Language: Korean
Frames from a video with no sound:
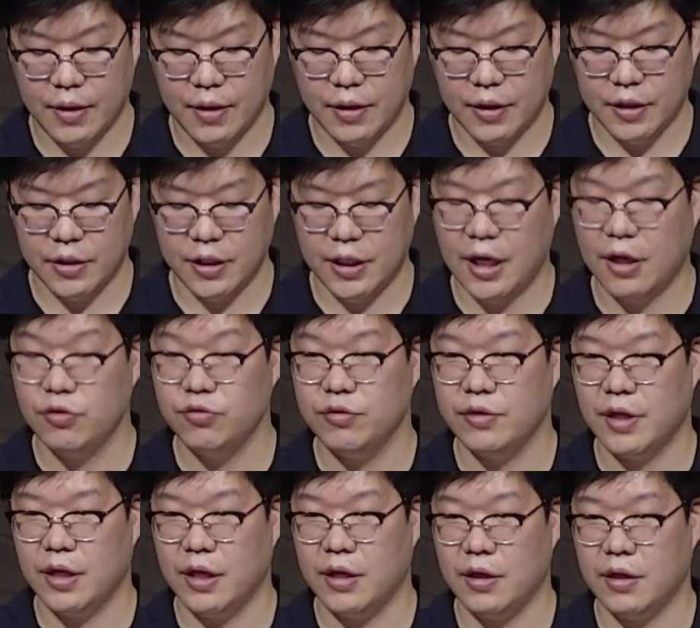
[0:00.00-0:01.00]
그
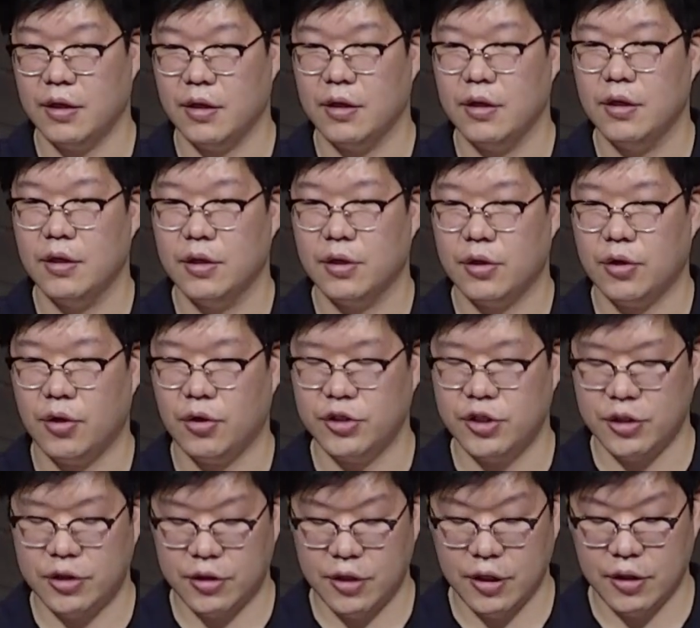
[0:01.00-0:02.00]
가운데
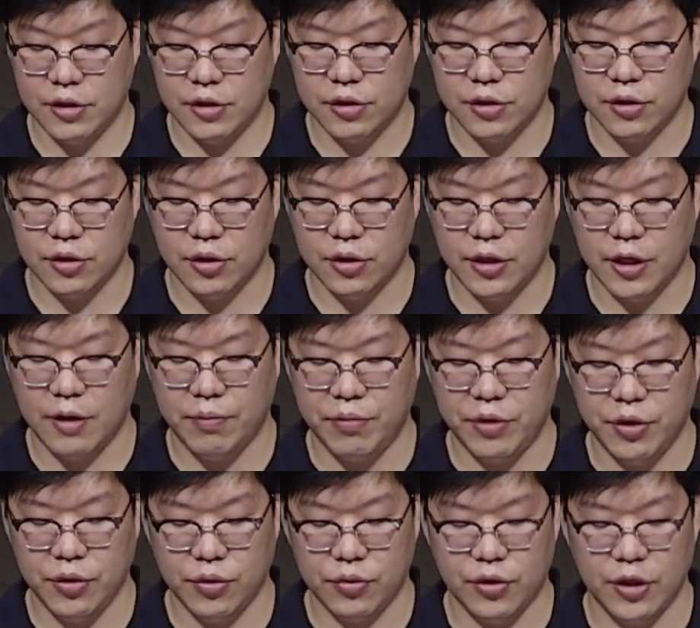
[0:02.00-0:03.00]
거짓된 증언에
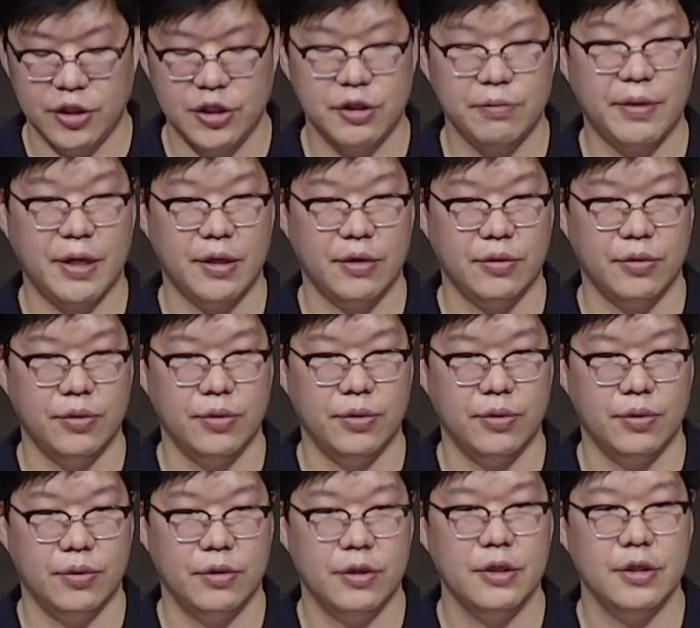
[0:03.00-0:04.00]
미혹되지
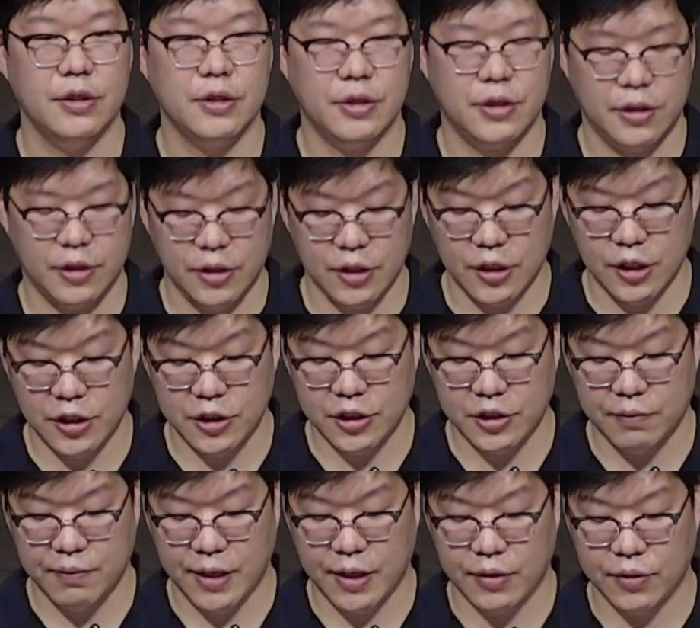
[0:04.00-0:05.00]
말고 흔들리지
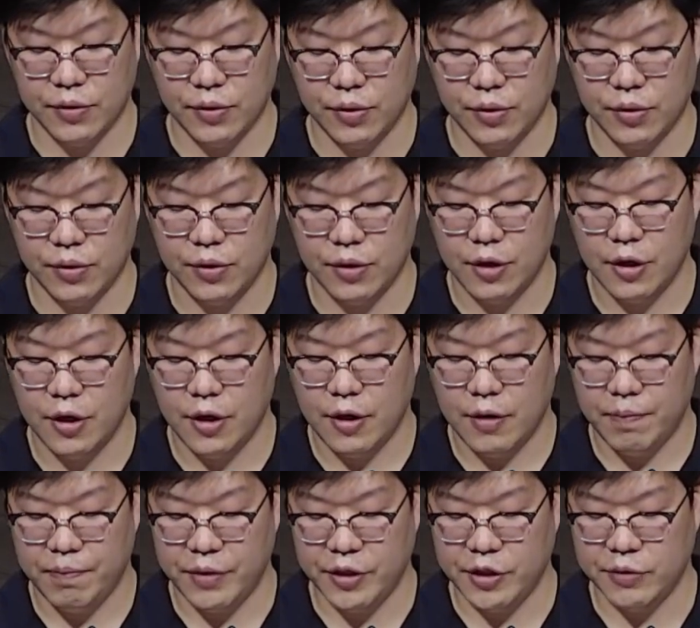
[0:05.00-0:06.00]
말고
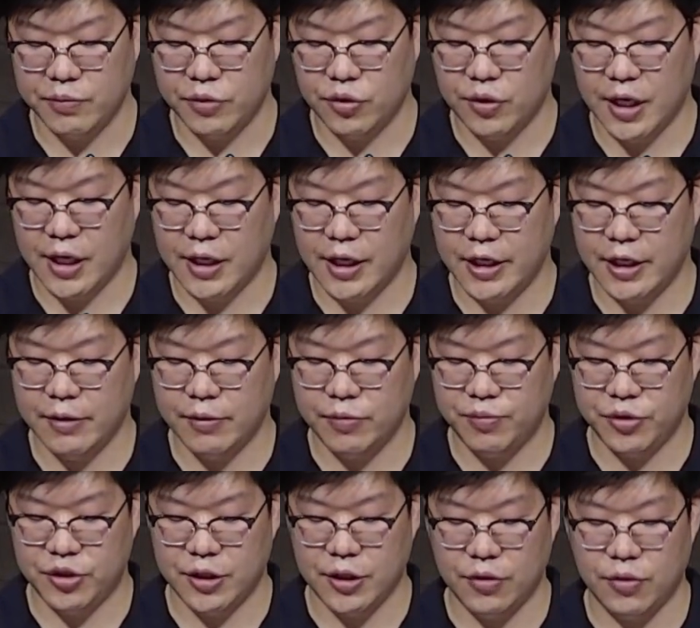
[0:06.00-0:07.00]
믿음으로 하나님을
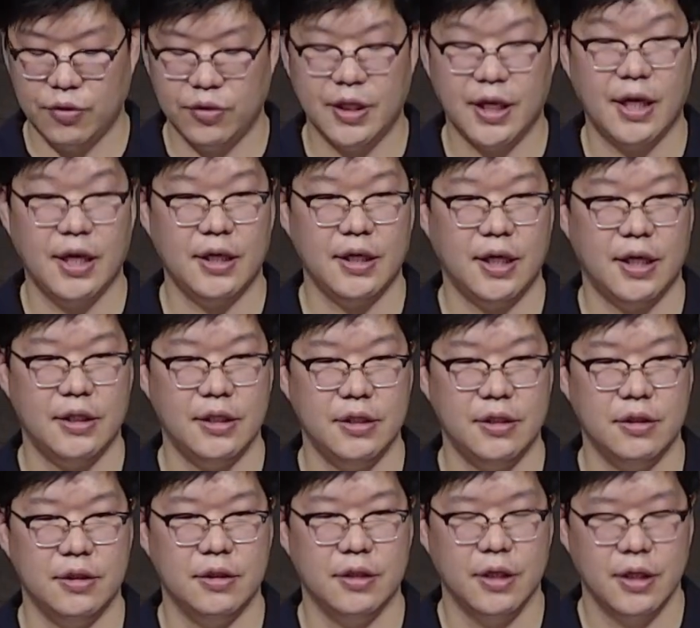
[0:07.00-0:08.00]
붙잡고
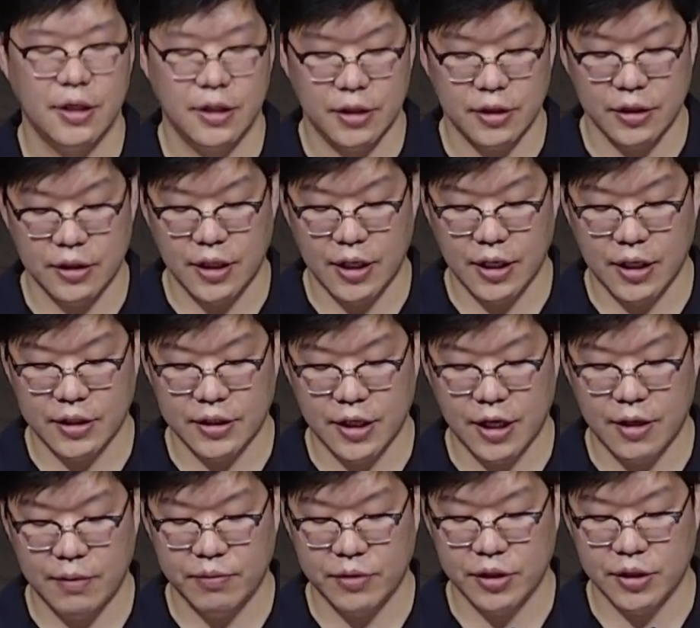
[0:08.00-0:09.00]
나아가는 은혜의
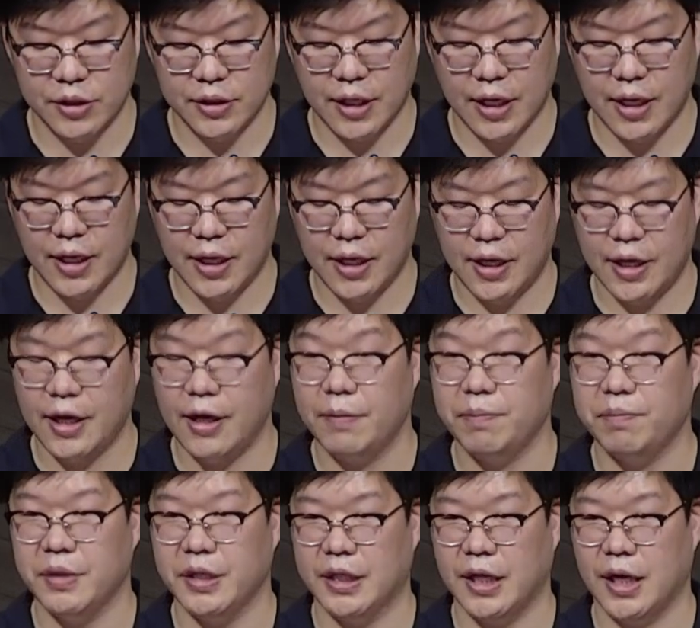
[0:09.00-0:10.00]
삶을 살아가야
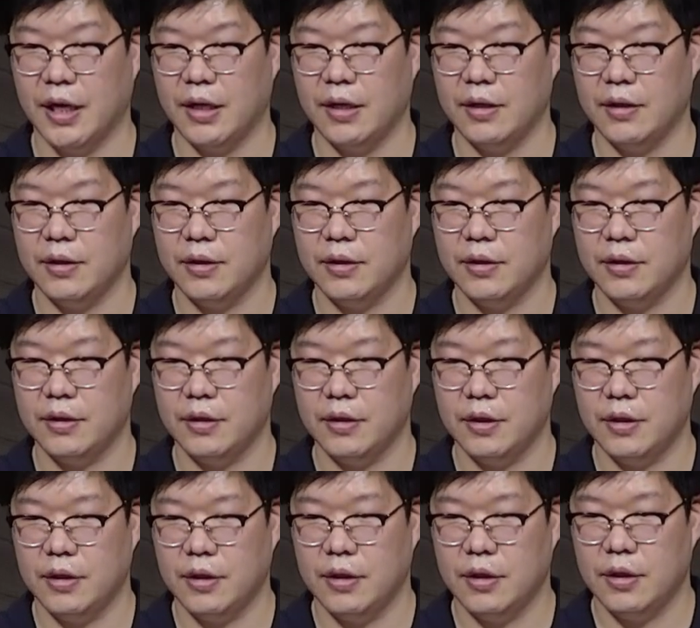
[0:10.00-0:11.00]
합니다.
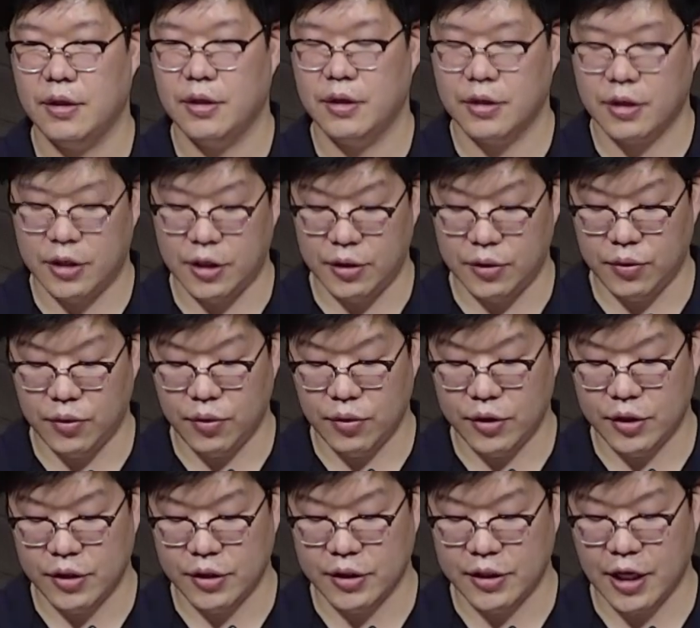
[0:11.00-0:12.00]
그리고
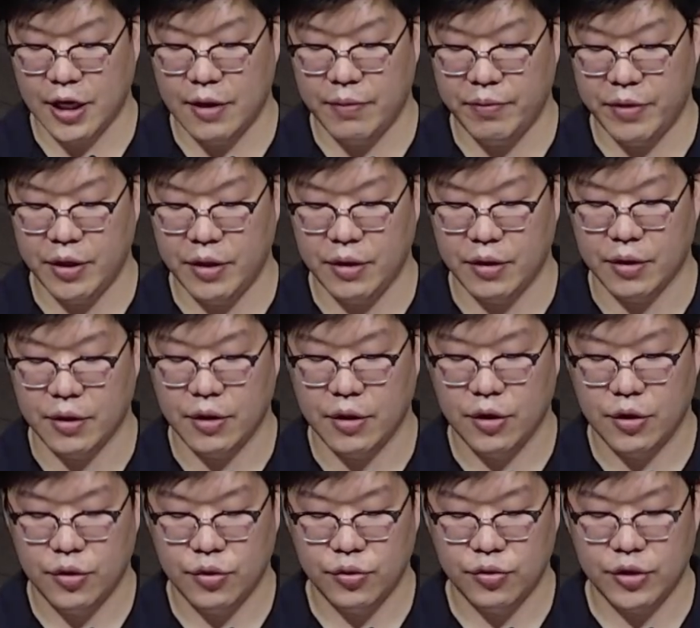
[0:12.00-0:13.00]
그 삶이
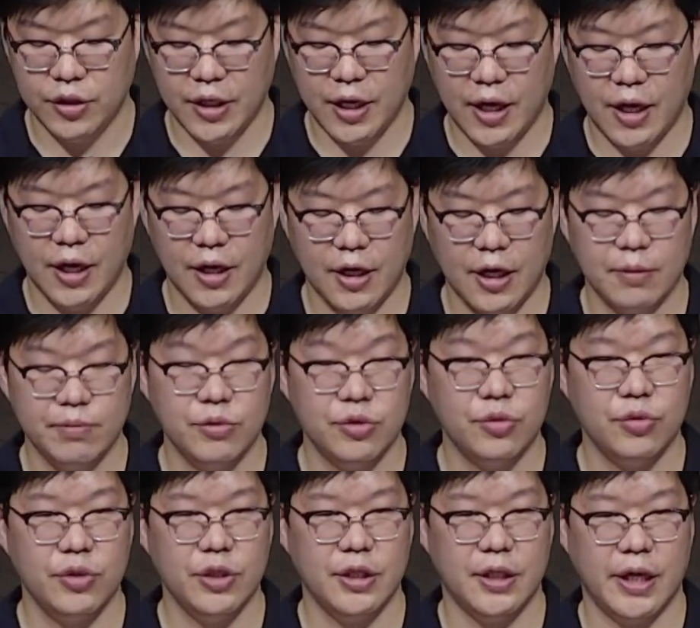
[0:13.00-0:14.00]
우리의
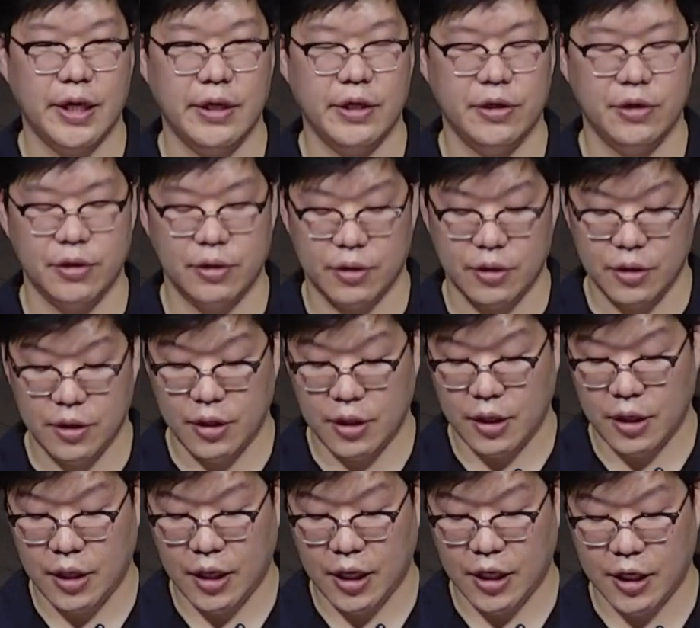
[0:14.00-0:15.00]
행함으로 인하여
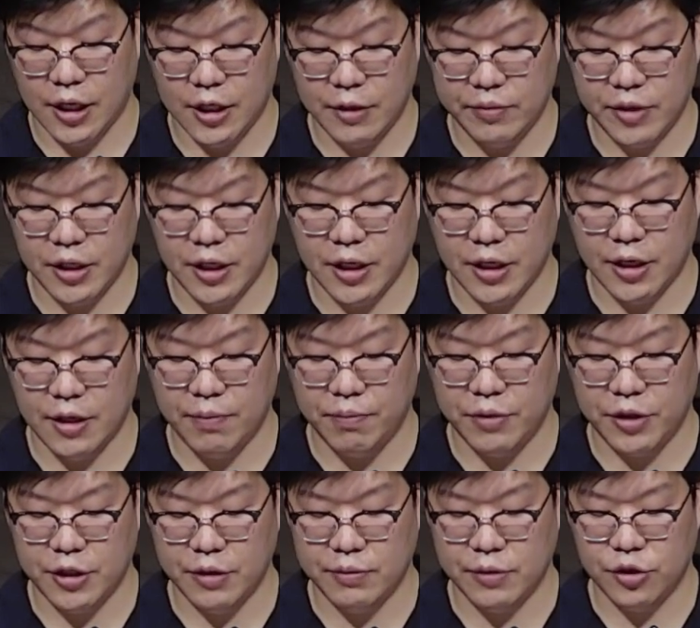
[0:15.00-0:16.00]
하나님을 향한
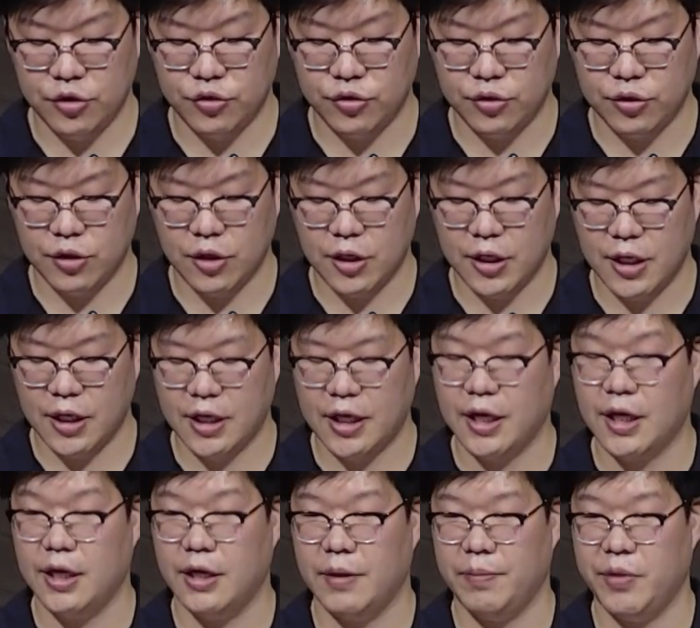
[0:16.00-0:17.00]
믿음을 굳건하게
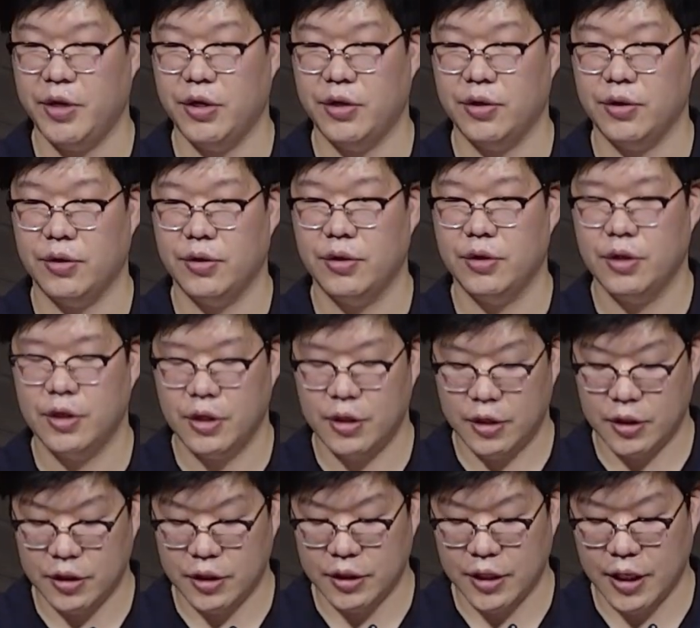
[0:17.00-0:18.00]
하며
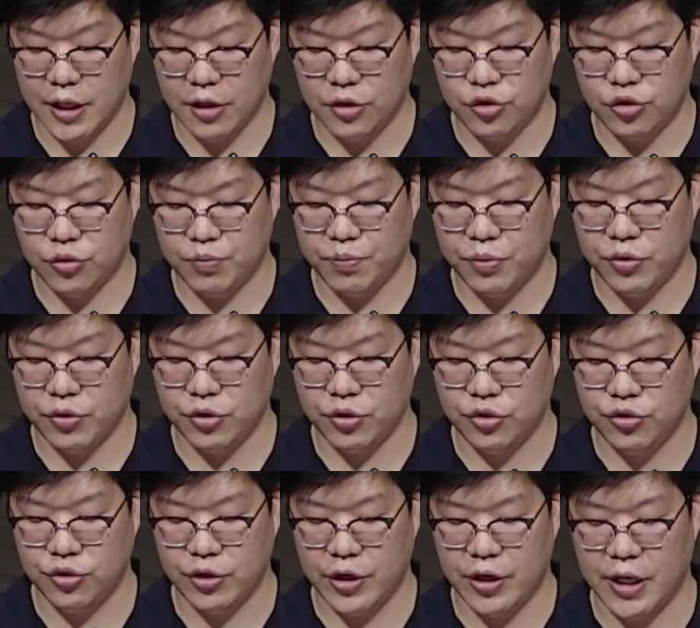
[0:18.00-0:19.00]
은혜의 축복을
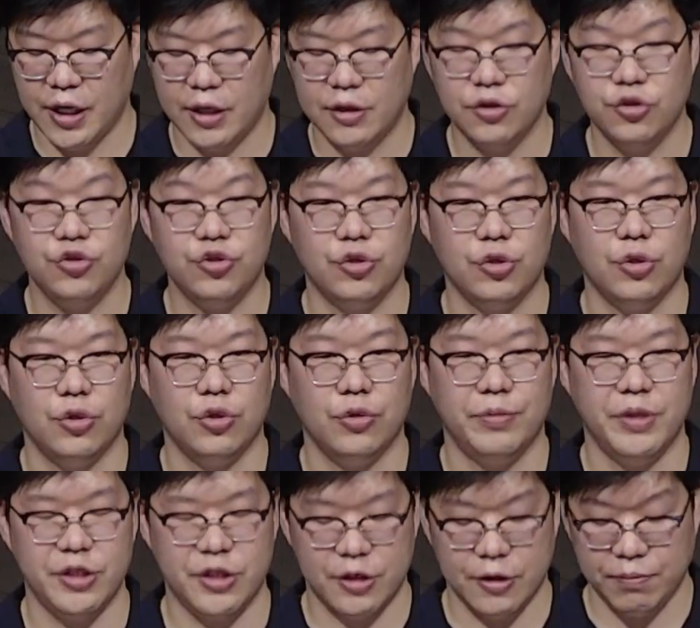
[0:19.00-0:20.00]
누려야 하는 줄로
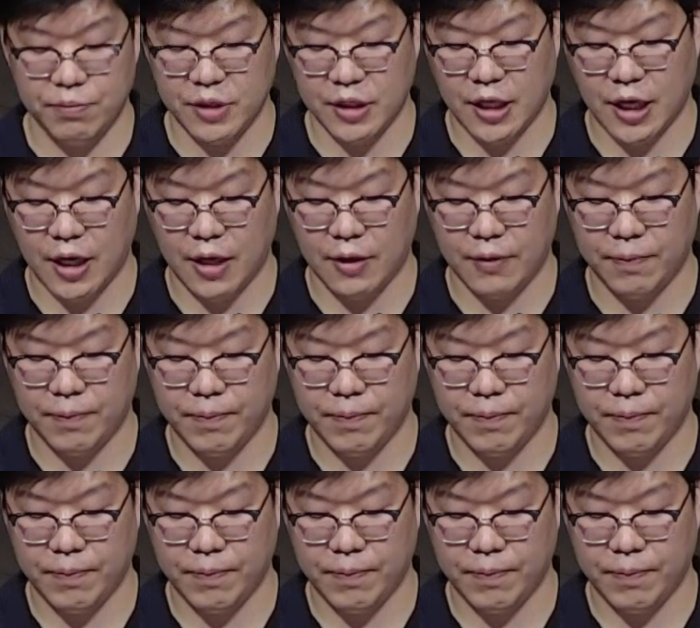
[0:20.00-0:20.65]
믿습니다.